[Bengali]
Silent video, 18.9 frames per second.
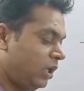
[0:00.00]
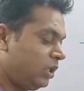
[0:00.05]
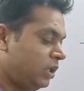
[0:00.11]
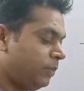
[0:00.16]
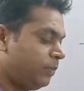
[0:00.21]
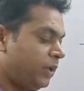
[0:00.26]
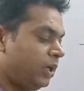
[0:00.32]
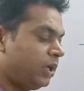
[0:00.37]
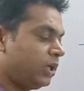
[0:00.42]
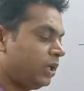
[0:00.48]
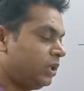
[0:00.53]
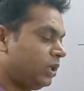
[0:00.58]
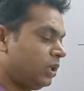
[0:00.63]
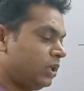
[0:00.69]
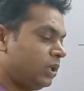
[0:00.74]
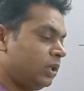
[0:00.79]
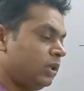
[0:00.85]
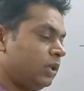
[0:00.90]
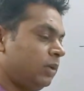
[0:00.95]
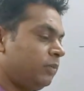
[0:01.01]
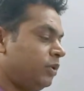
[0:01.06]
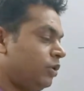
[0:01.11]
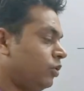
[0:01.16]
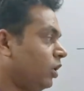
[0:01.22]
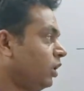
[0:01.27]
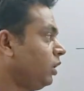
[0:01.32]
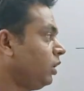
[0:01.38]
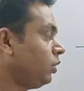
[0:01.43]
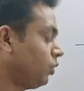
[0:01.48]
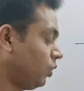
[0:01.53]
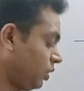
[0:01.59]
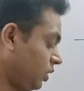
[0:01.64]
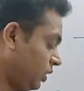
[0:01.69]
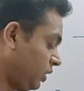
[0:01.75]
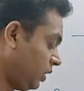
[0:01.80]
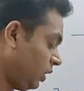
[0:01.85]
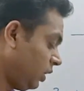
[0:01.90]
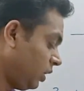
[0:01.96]
এই যে পেনটা যে আমি ড্রয়িং
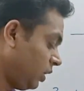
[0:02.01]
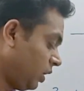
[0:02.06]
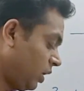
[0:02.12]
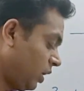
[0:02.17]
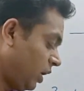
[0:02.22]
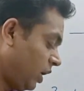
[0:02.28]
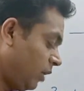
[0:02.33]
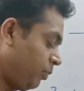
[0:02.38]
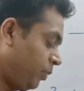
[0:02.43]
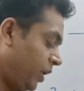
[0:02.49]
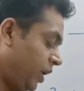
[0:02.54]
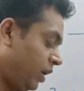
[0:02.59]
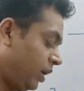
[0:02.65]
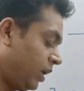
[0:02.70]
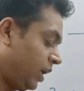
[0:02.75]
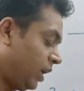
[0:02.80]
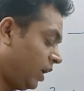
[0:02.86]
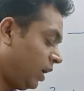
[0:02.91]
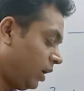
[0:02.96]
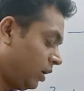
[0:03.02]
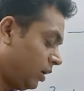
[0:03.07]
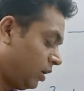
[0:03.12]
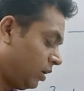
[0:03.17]
করছি এই পেনটা